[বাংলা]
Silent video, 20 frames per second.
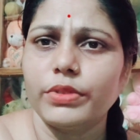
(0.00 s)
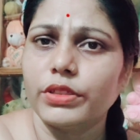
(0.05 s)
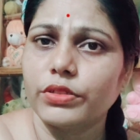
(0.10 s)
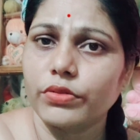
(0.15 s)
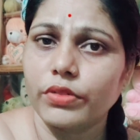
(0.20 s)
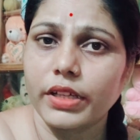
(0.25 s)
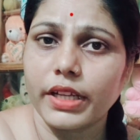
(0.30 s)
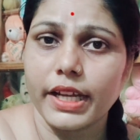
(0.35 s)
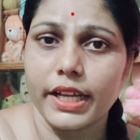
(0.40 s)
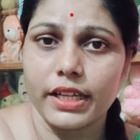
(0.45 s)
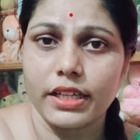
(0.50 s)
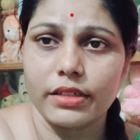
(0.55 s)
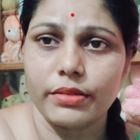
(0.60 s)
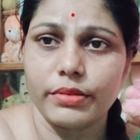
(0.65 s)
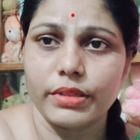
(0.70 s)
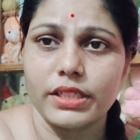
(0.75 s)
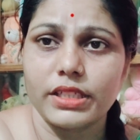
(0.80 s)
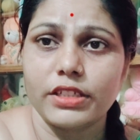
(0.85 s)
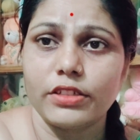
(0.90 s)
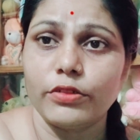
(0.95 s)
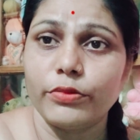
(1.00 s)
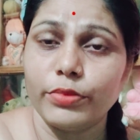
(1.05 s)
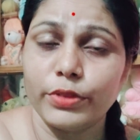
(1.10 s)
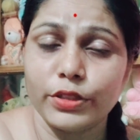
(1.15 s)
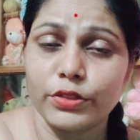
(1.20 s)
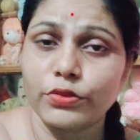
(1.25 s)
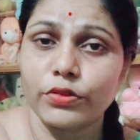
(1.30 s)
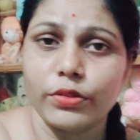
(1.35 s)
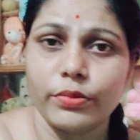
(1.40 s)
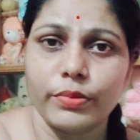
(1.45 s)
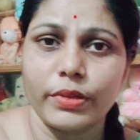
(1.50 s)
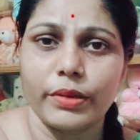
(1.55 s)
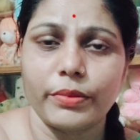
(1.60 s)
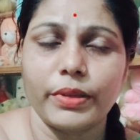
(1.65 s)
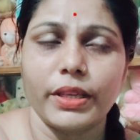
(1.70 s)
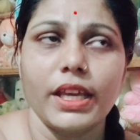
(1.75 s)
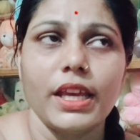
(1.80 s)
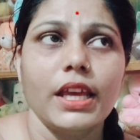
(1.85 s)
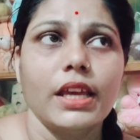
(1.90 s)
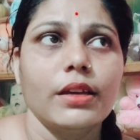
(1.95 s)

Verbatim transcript: ভীষণ কান্না বাজছিল ভীষণভাবে